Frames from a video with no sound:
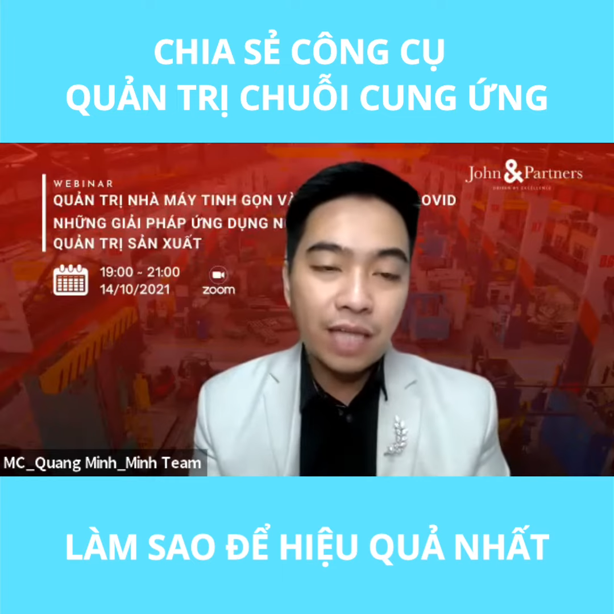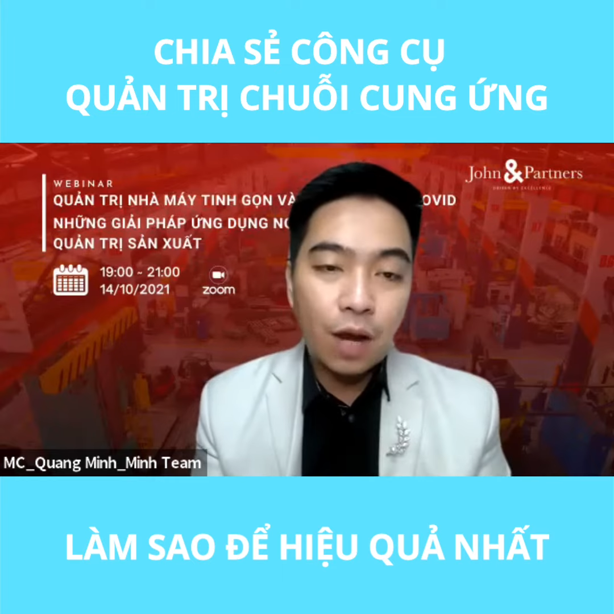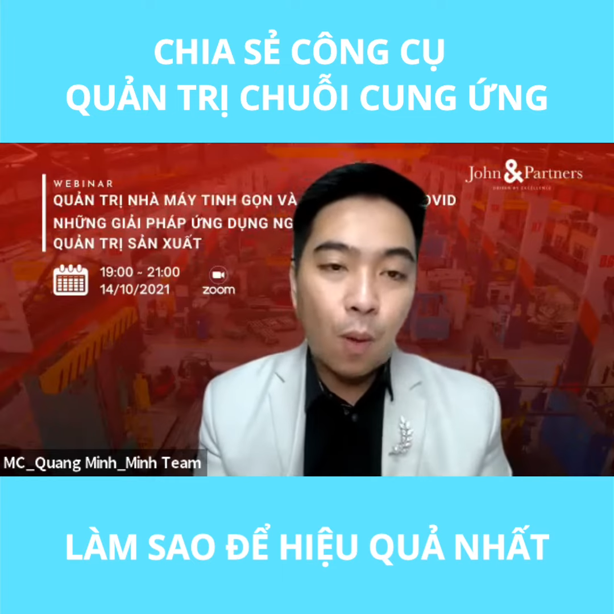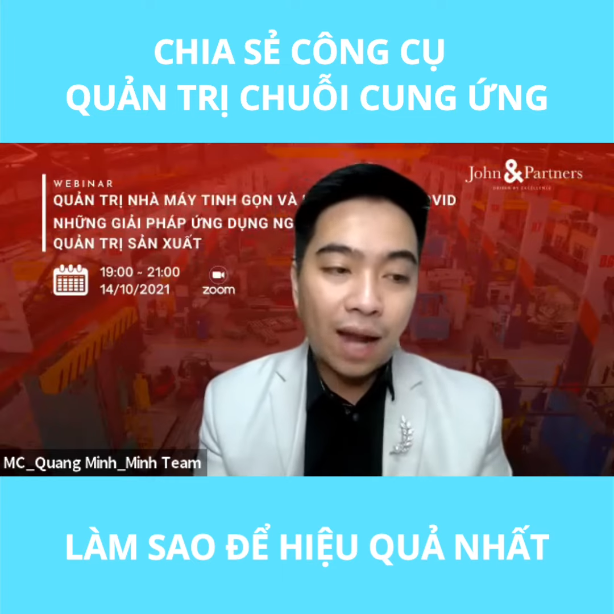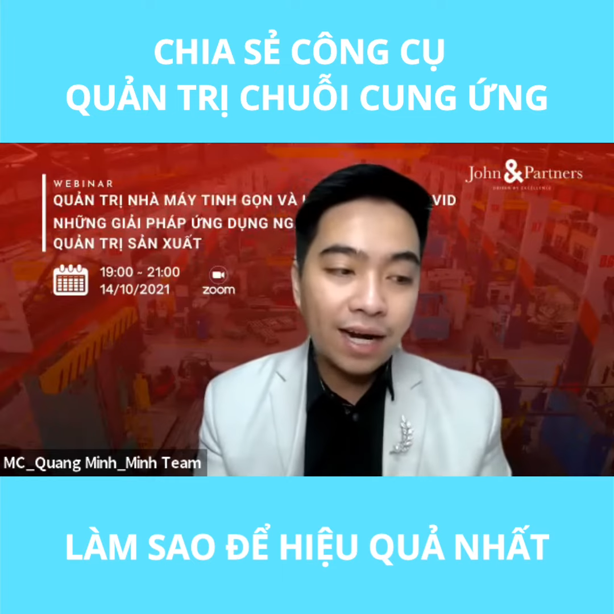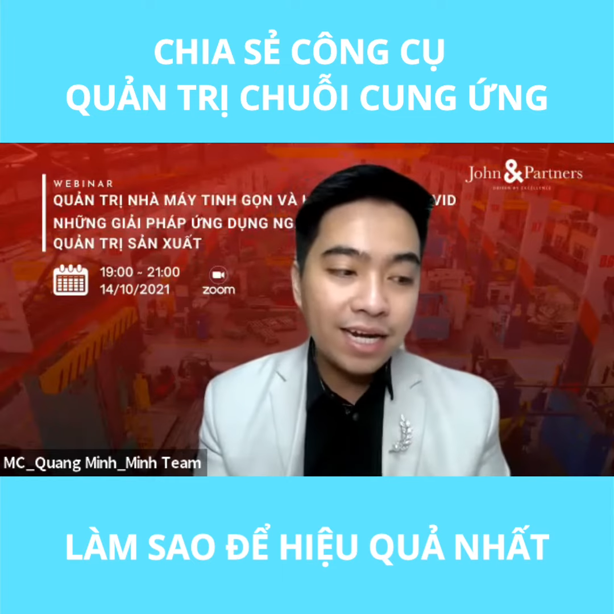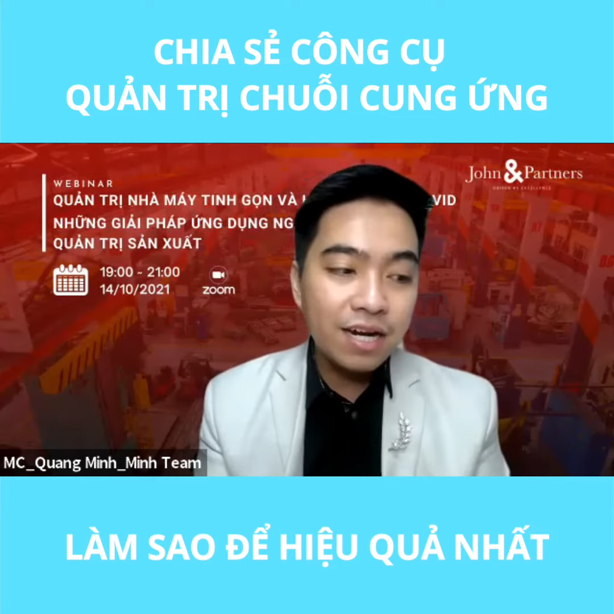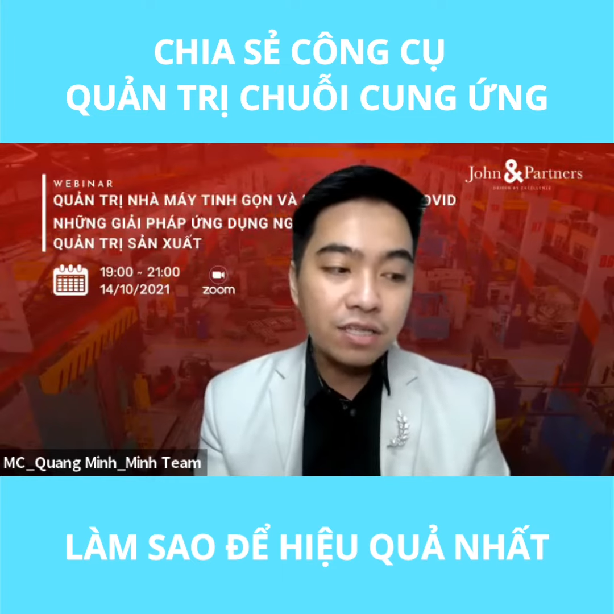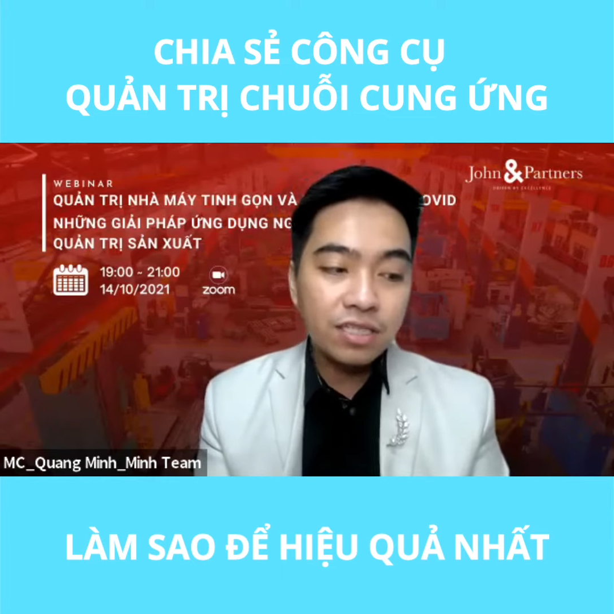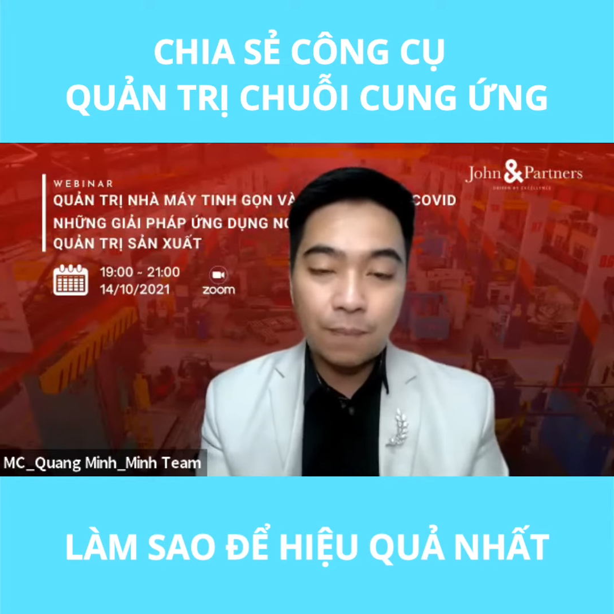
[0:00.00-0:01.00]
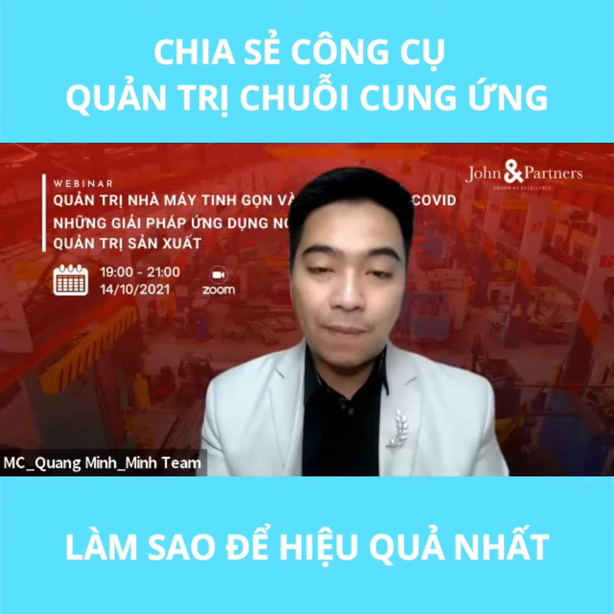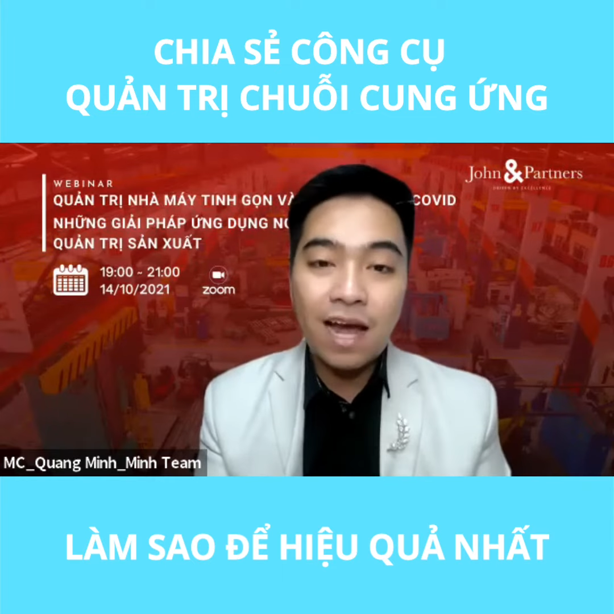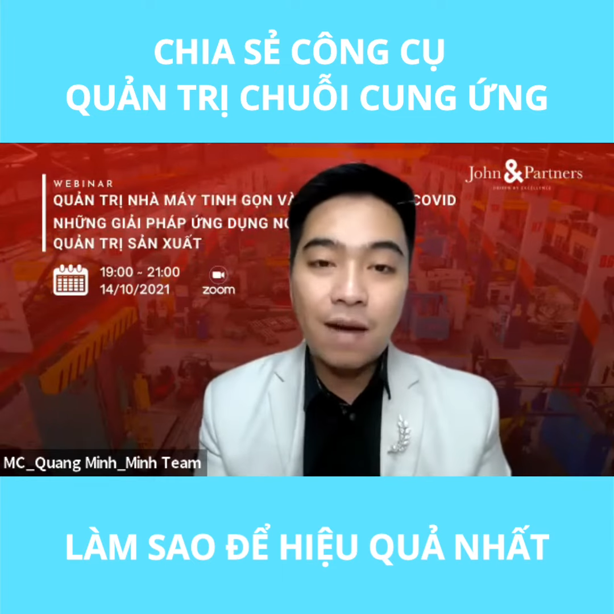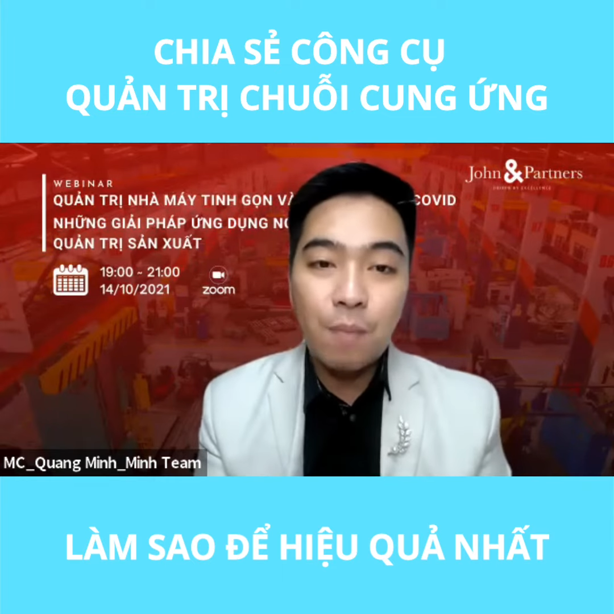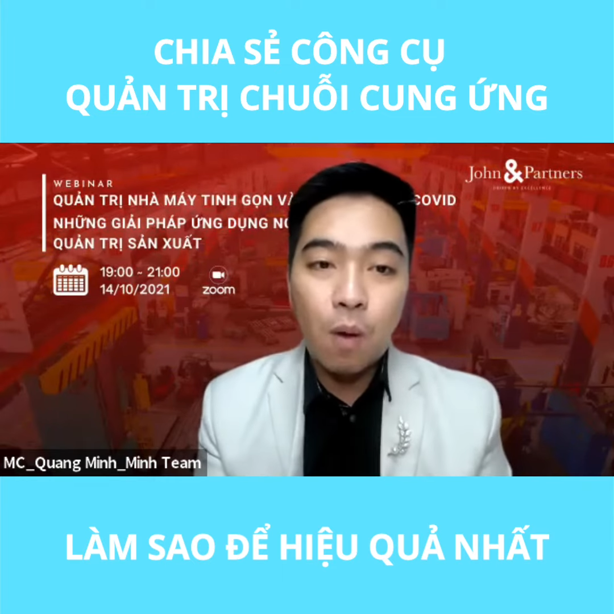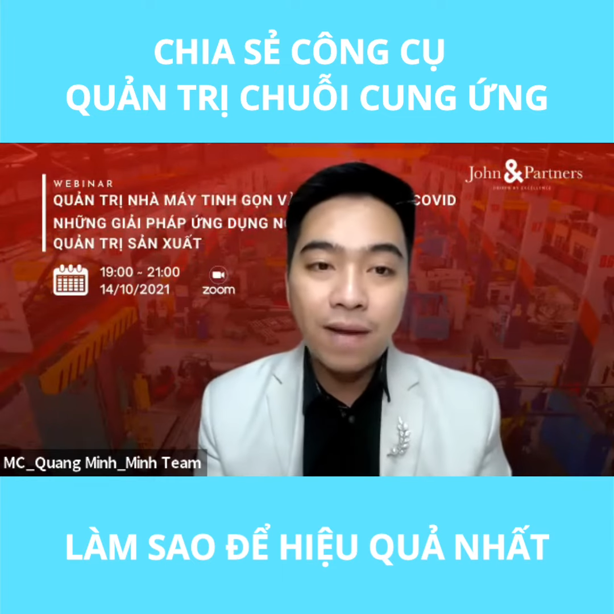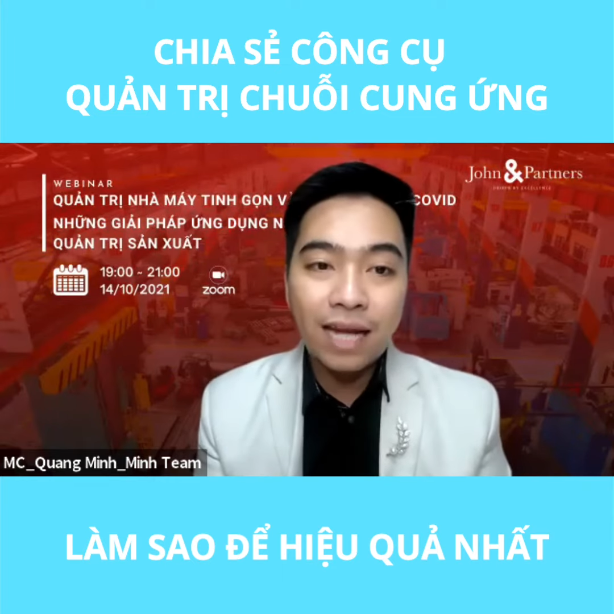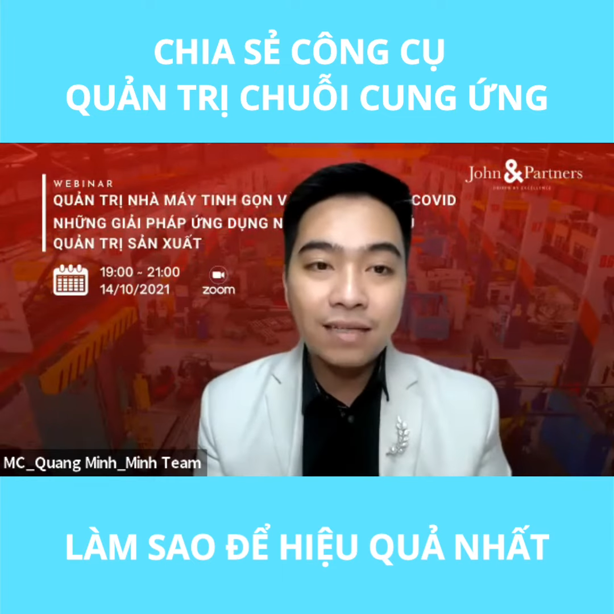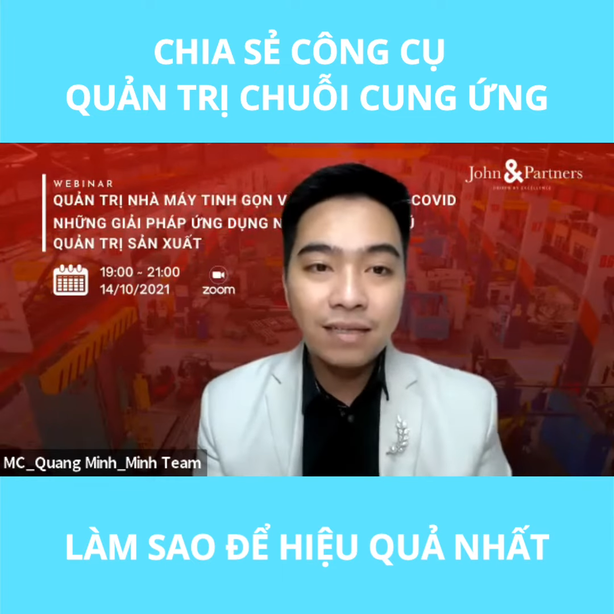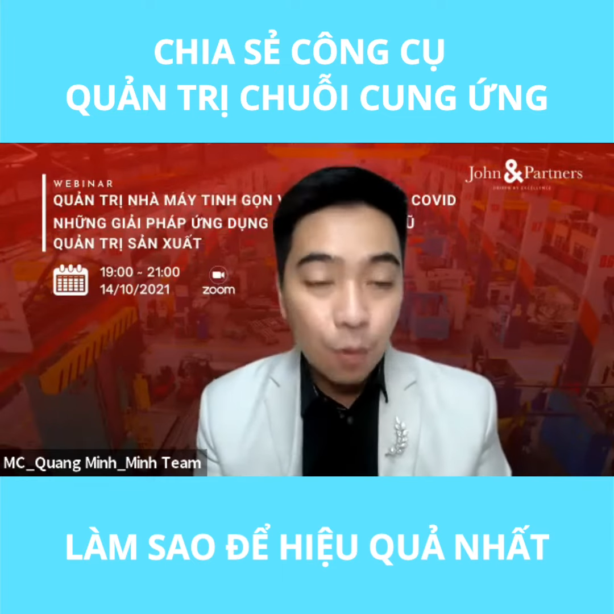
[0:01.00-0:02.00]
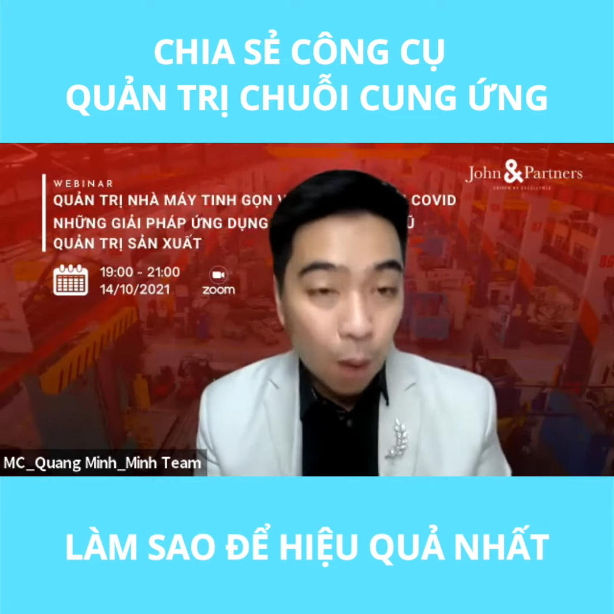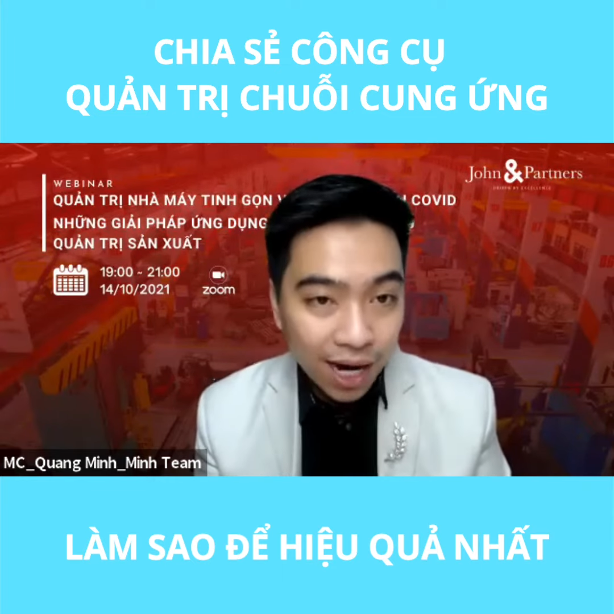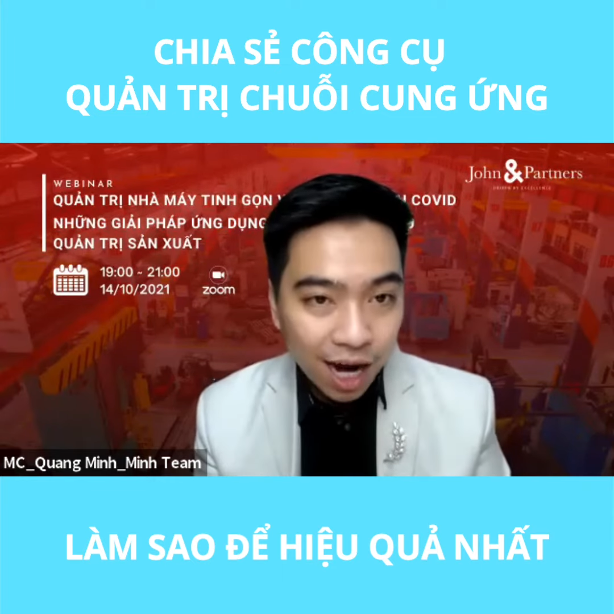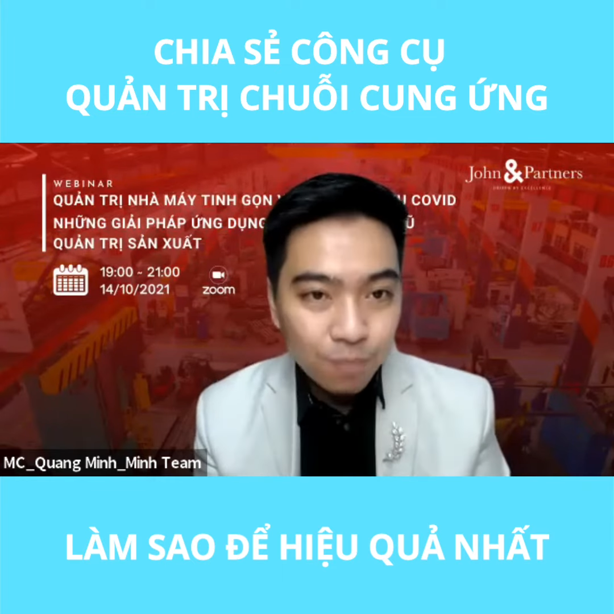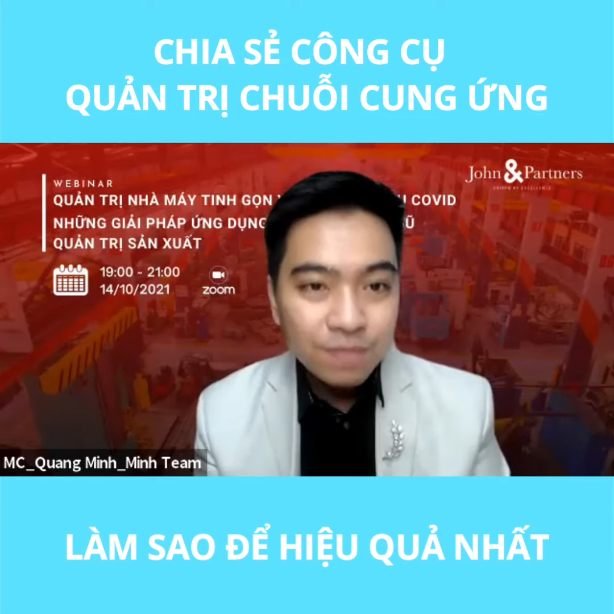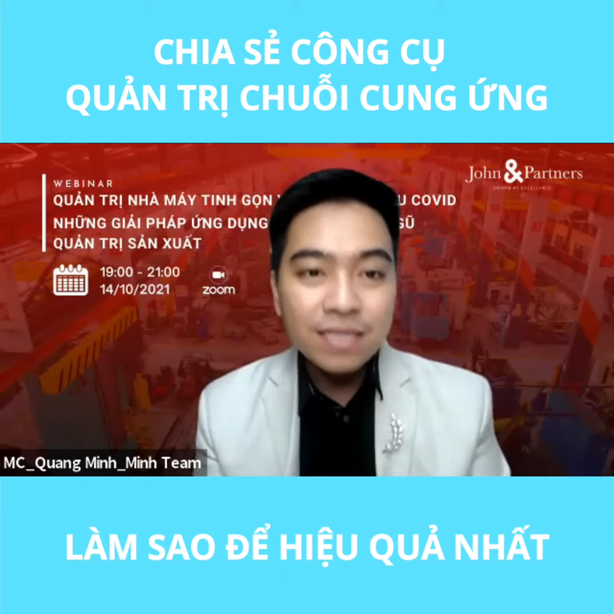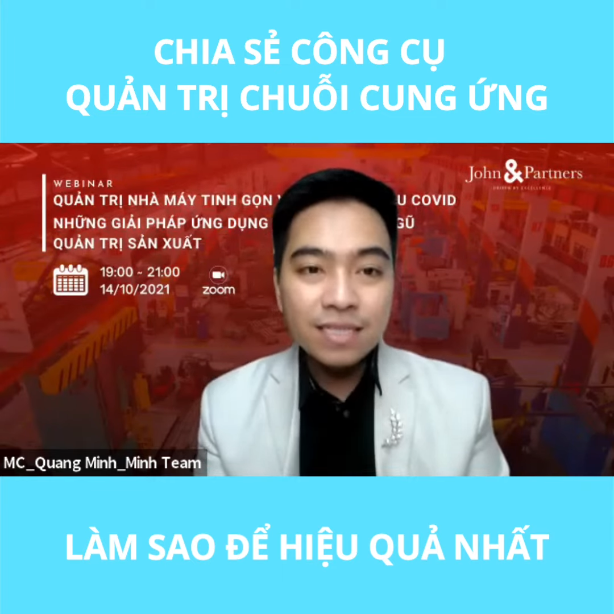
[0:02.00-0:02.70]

em có thể quản lý được supplier một cách hiệu quả không